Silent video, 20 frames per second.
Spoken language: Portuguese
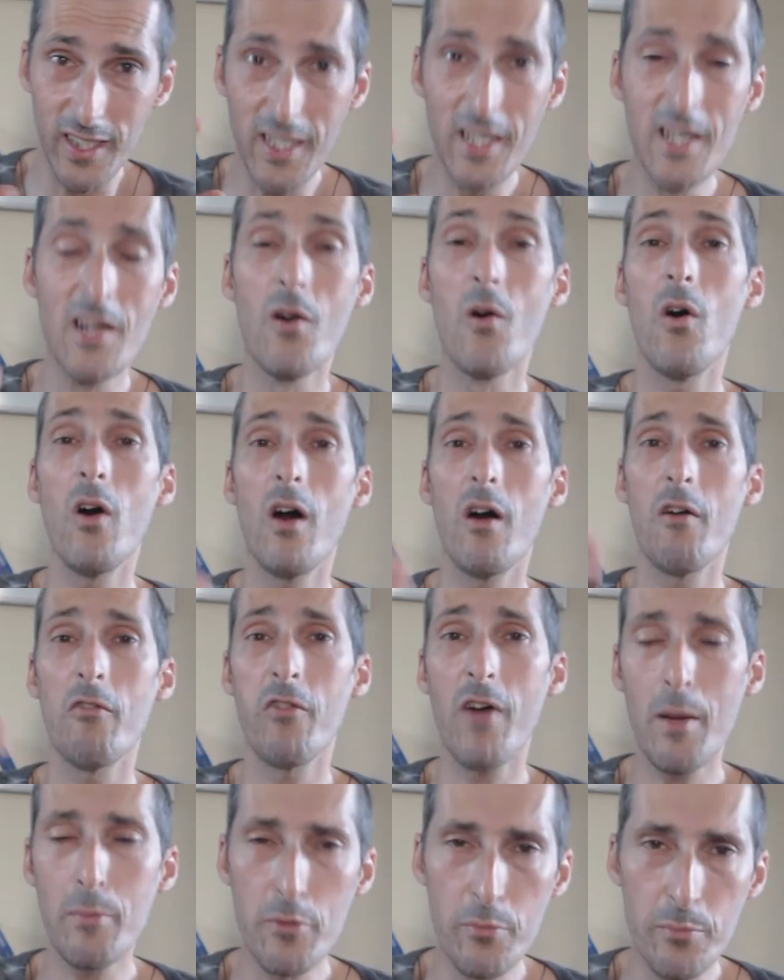ali: Ó, oh,
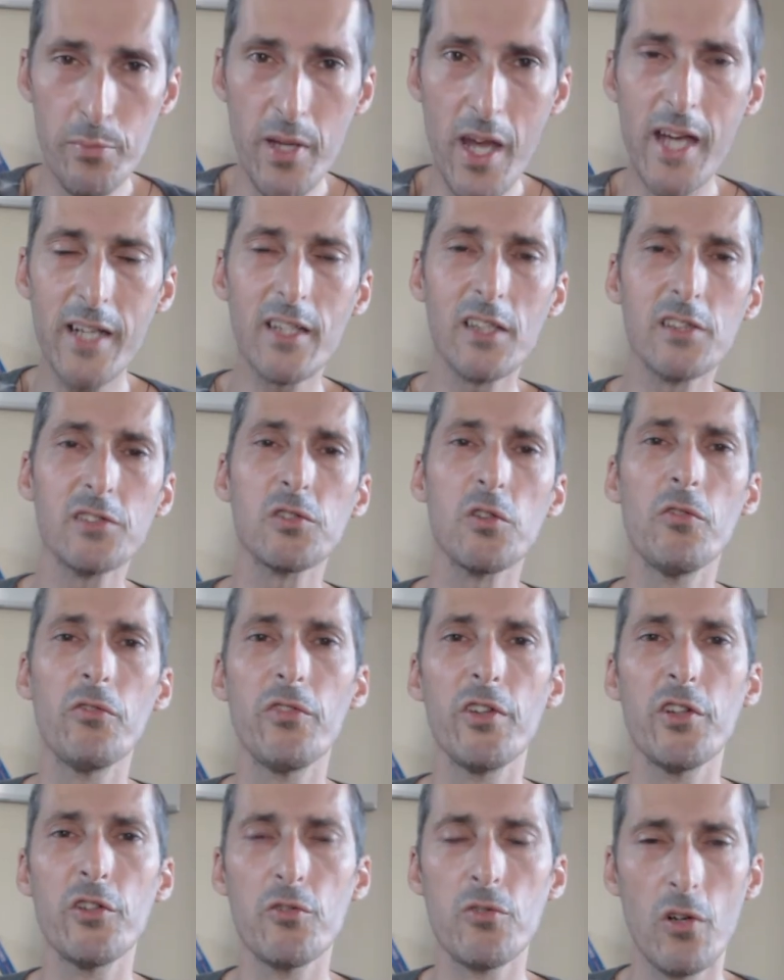Fábio PR lançou
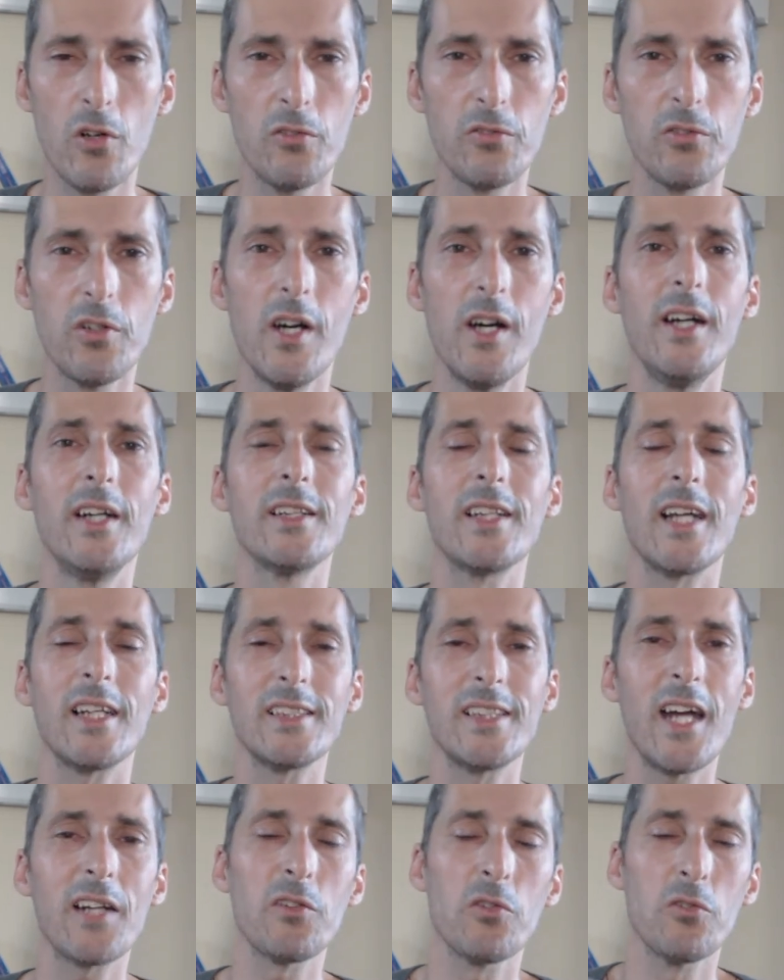um vídeo novo.
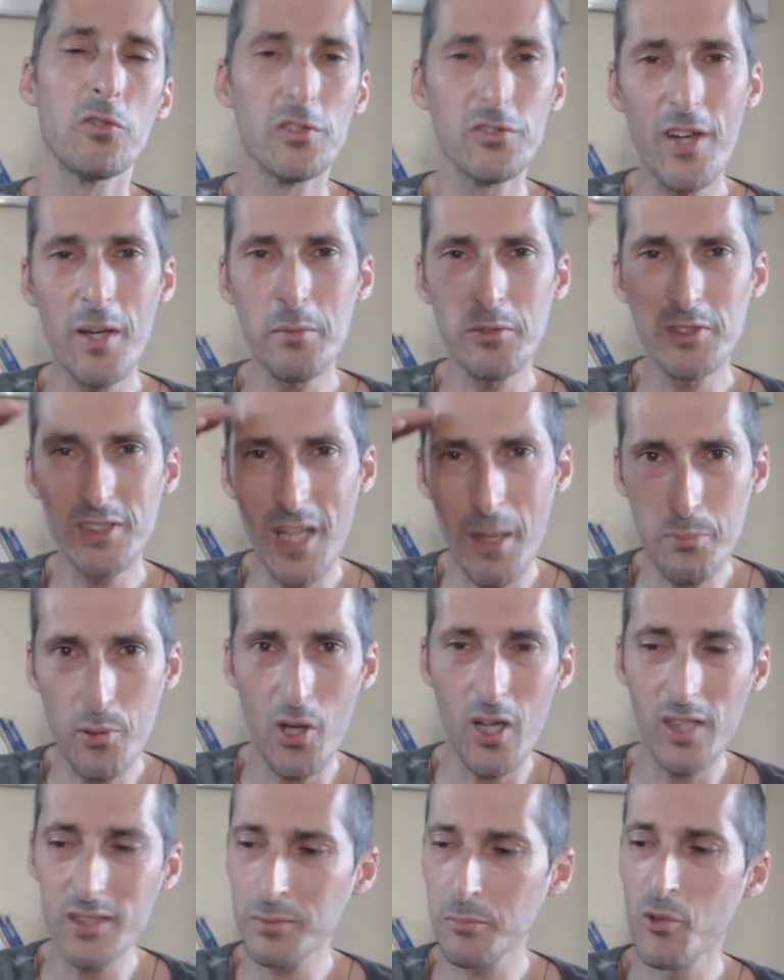Tá certo? Nos vemos na
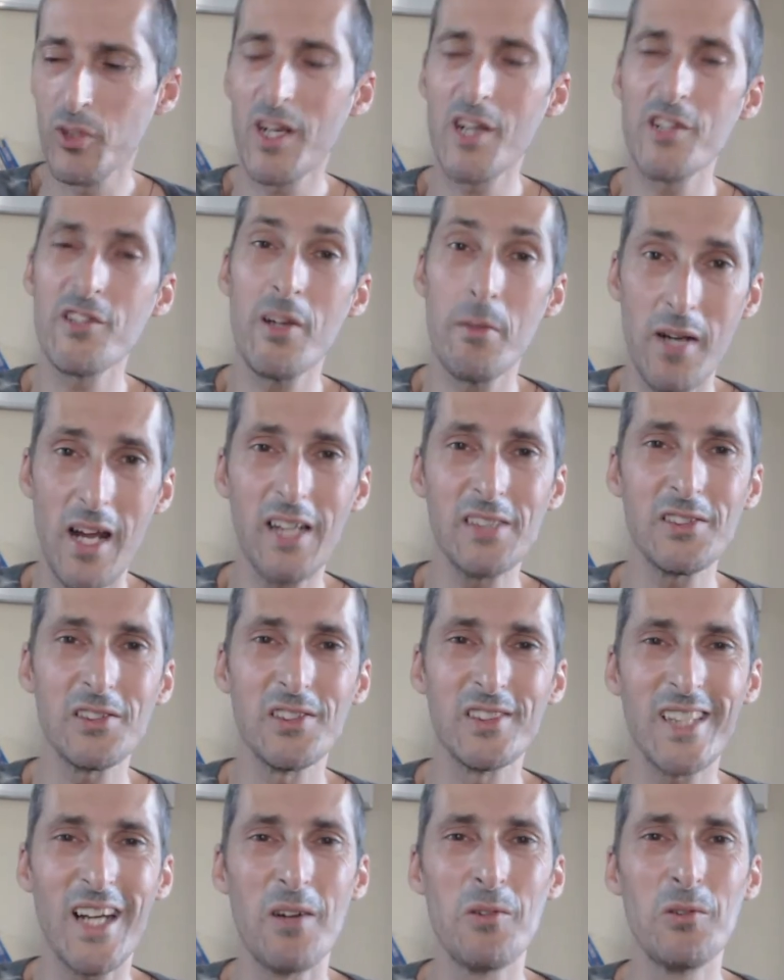próxima. Um grande abraço,
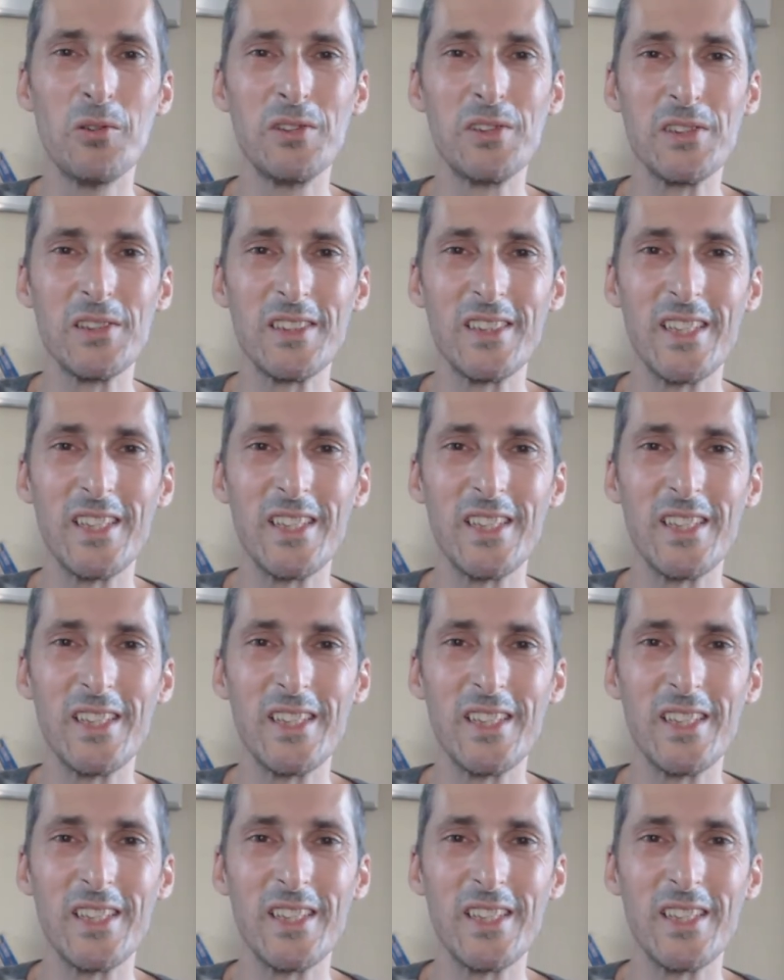saúde e